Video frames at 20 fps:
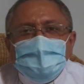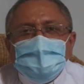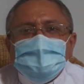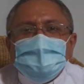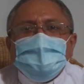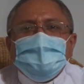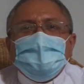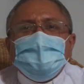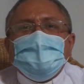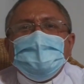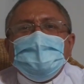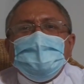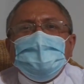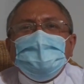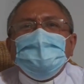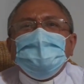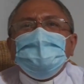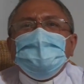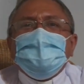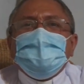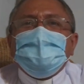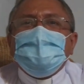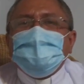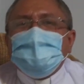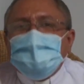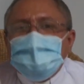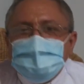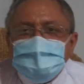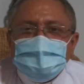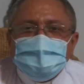dice, en nombre de
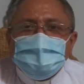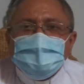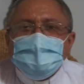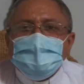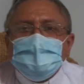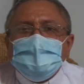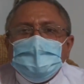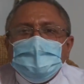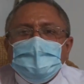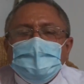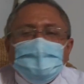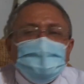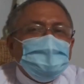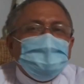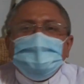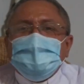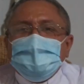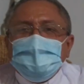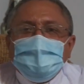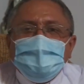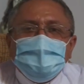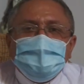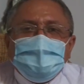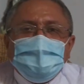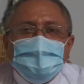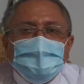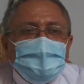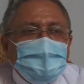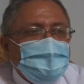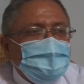Dios, en nombre de Dios
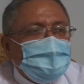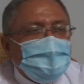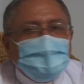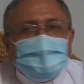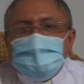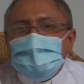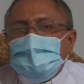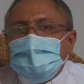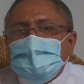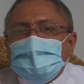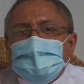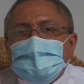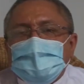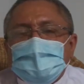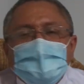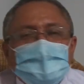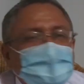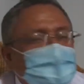voy a limpiar la huerta,